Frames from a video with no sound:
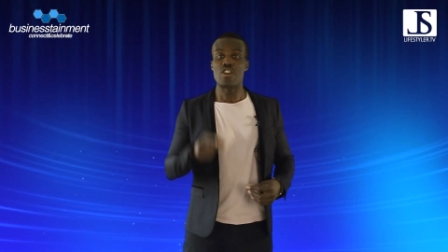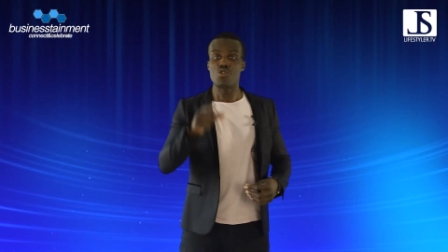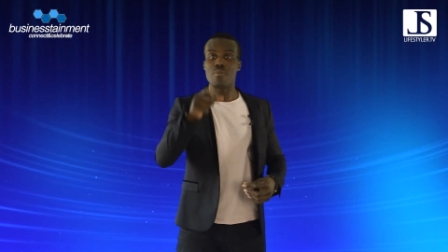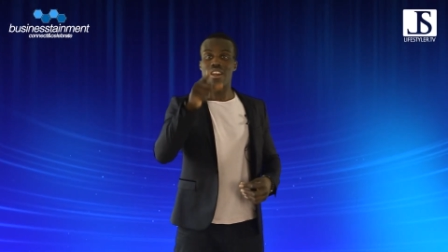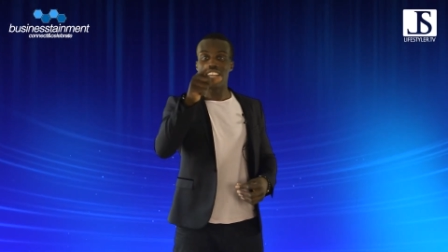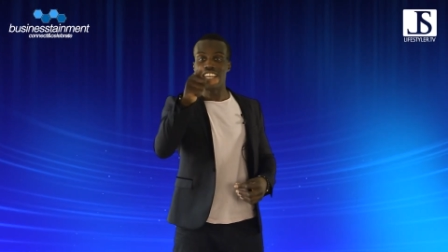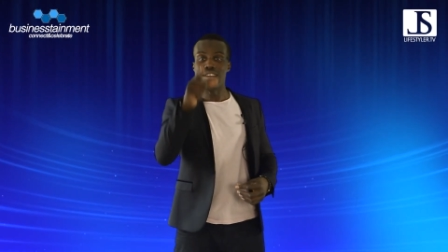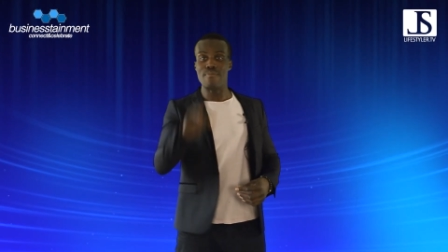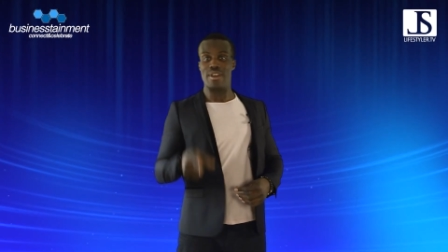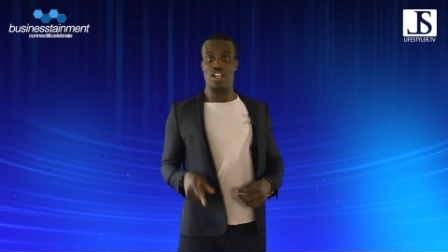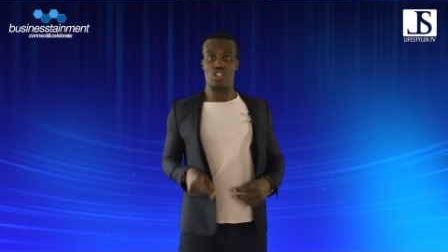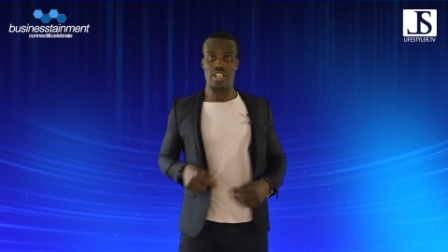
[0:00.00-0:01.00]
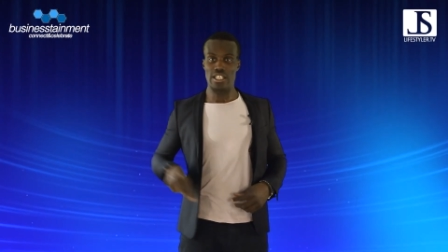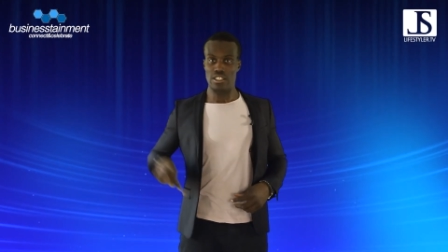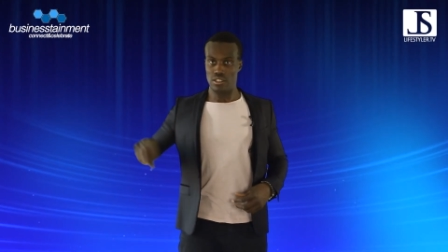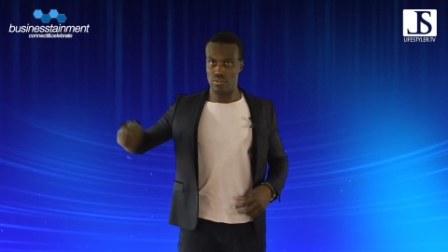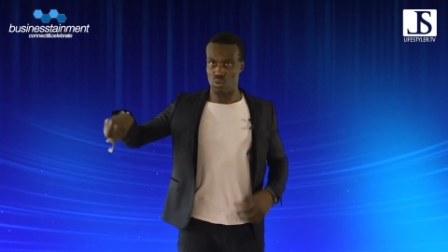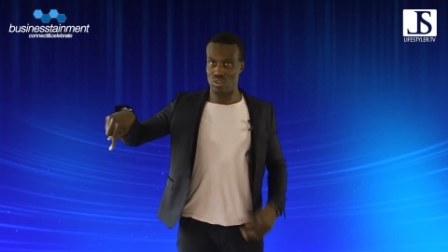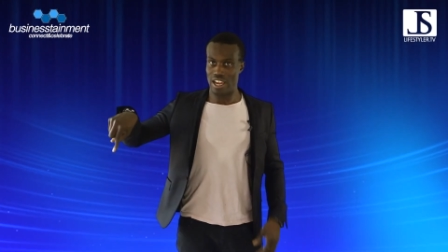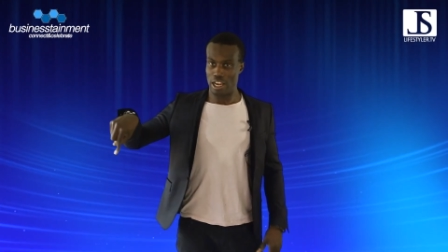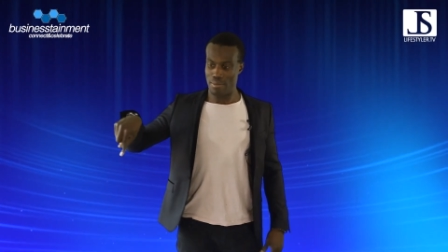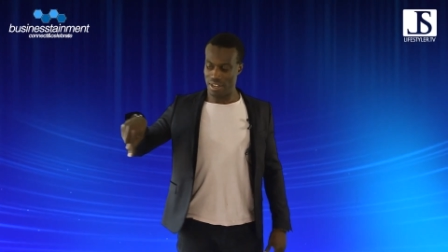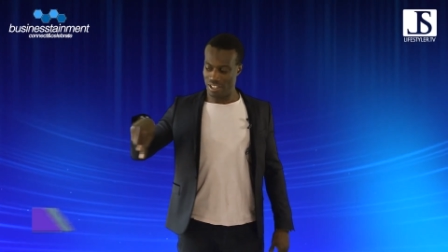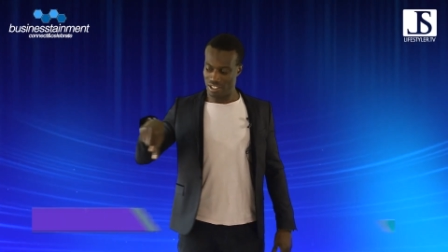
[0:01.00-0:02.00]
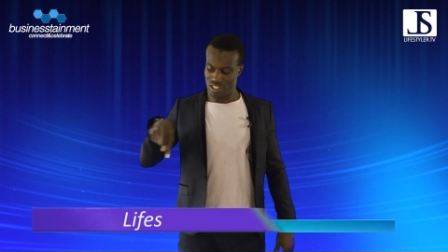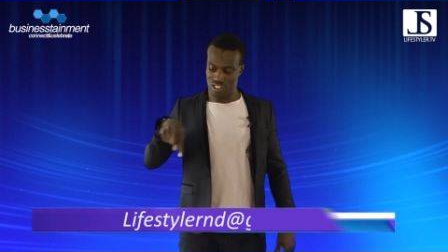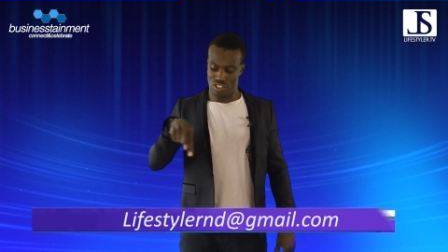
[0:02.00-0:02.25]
wenn du mir eine E-Mail schickst und eingeblendet,